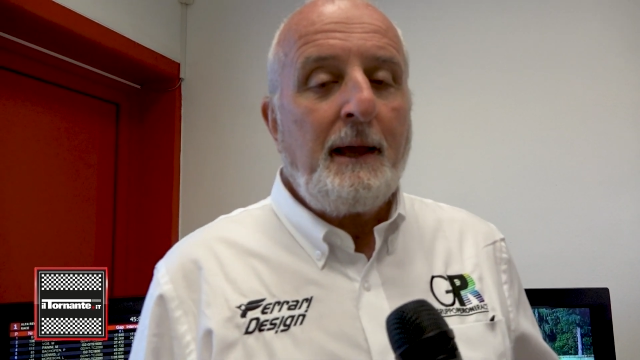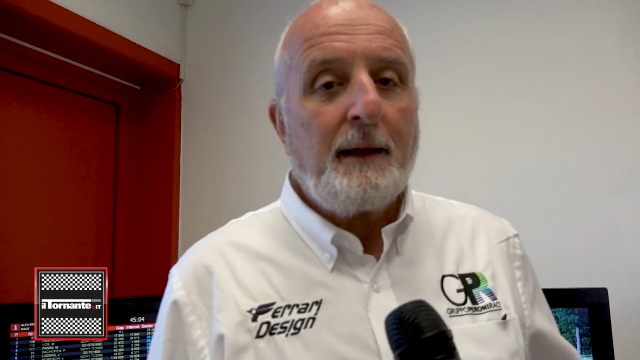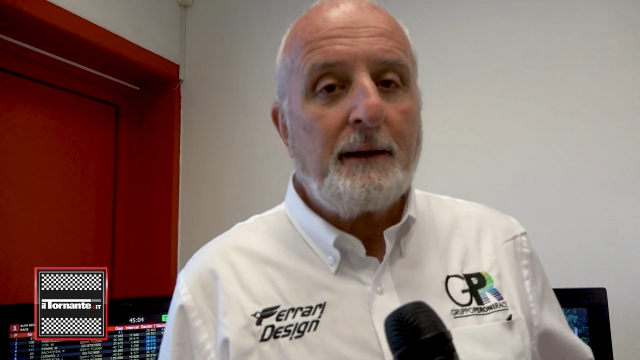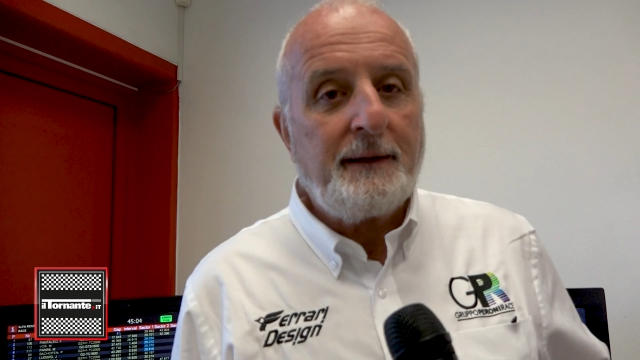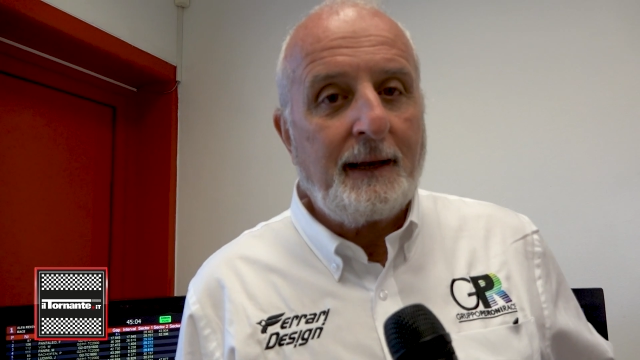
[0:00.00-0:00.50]

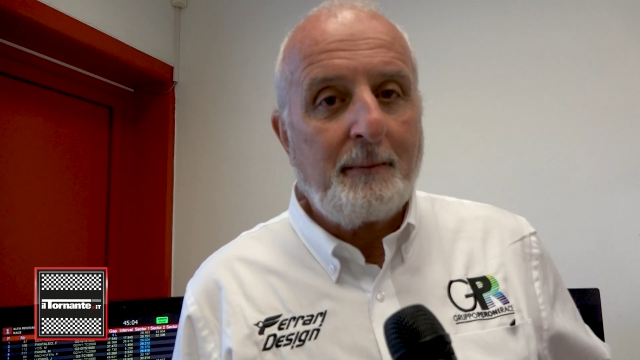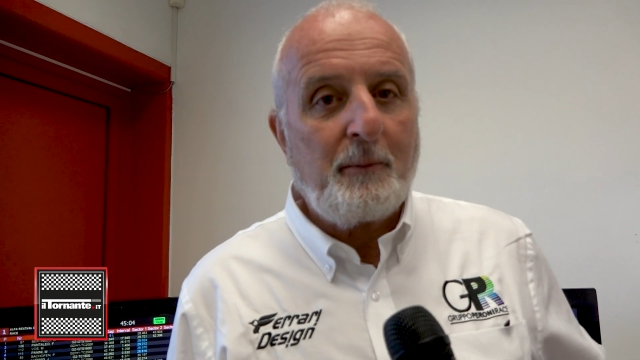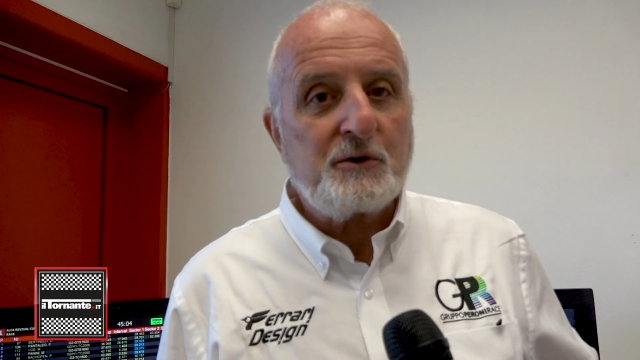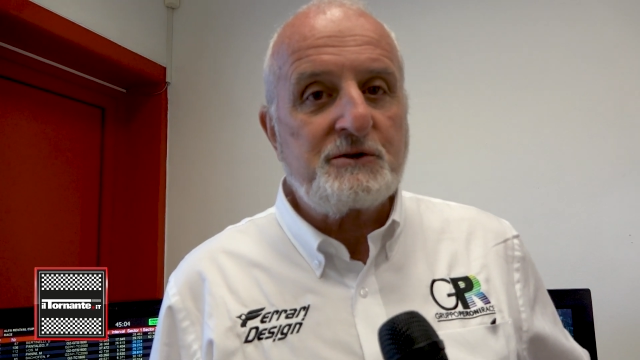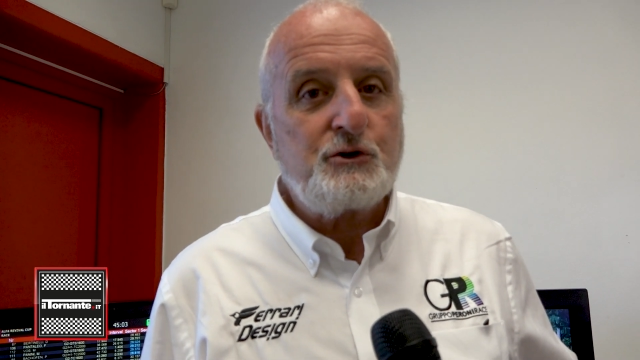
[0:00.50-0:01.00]
eh, della
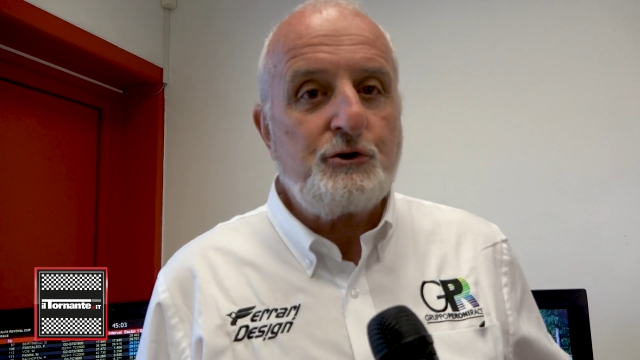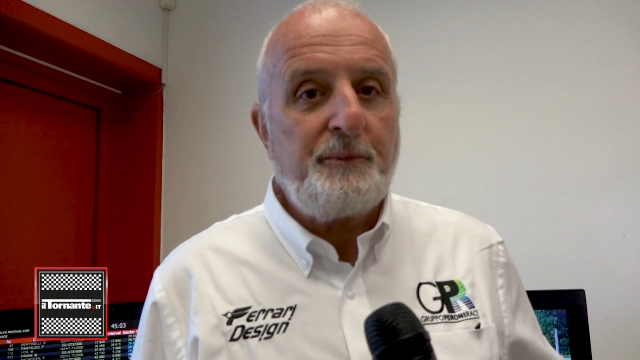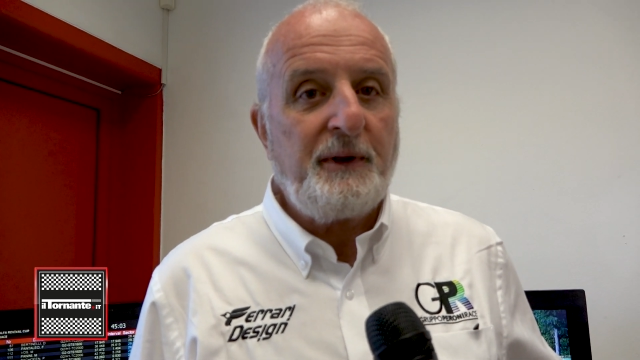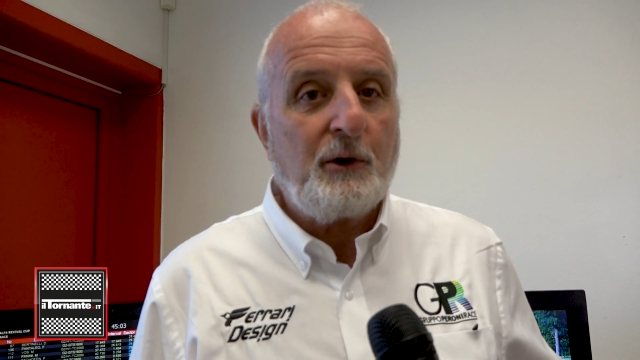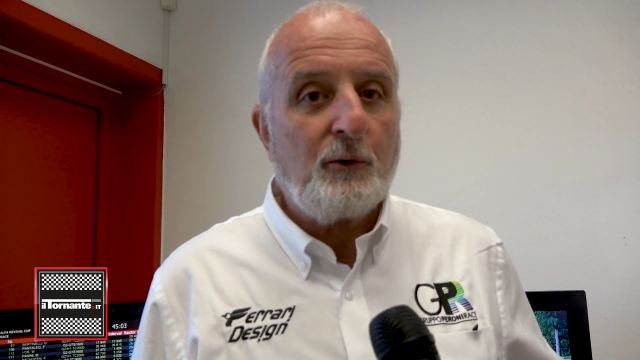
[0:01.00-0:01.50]
Boss
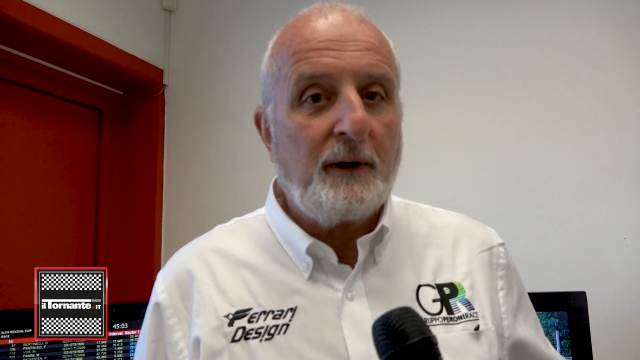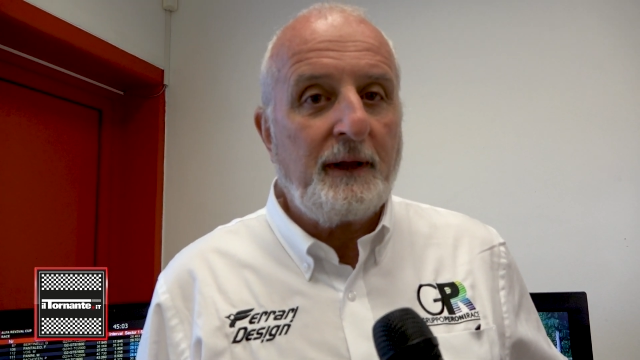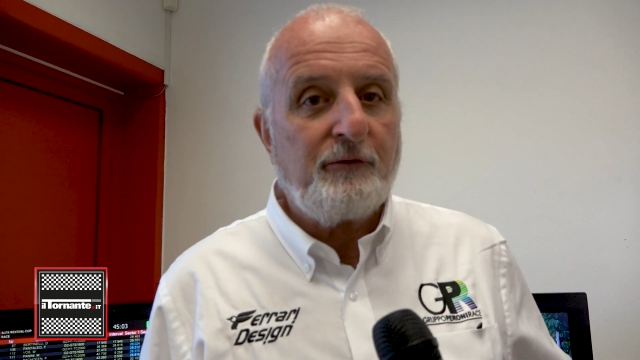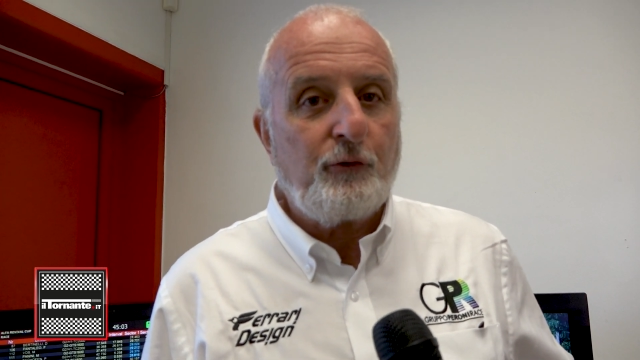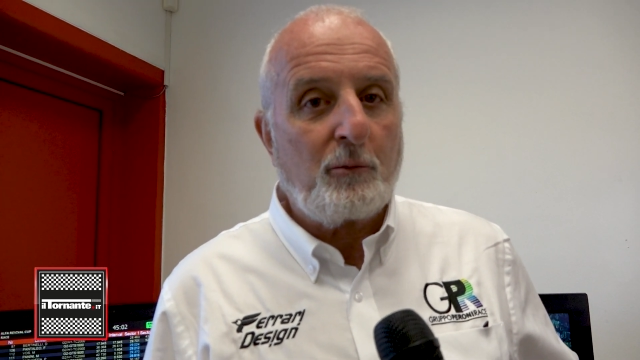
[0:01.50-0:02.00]
GP con
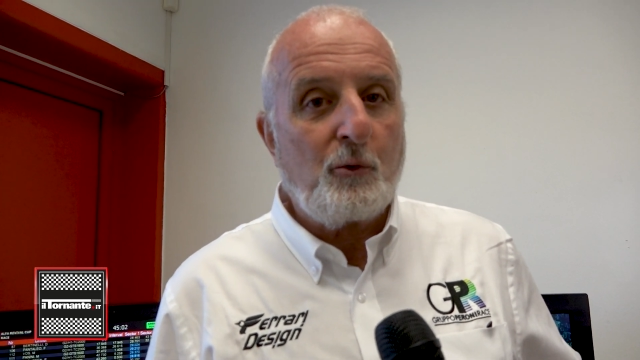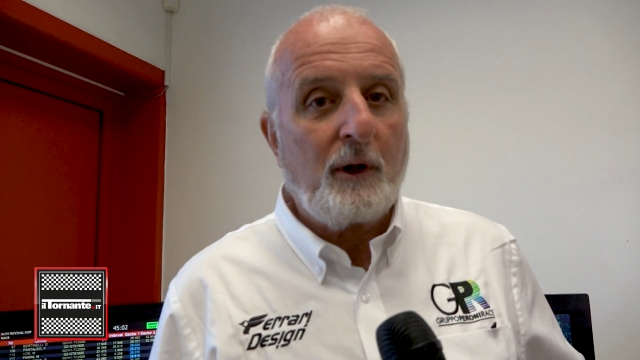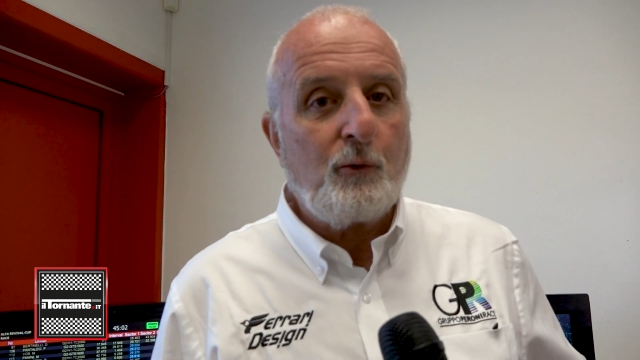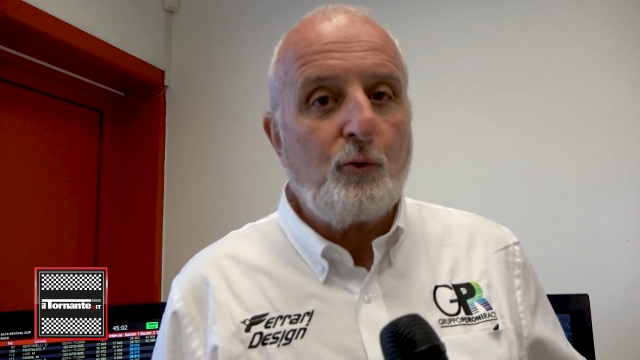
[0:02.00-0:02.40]
le Formula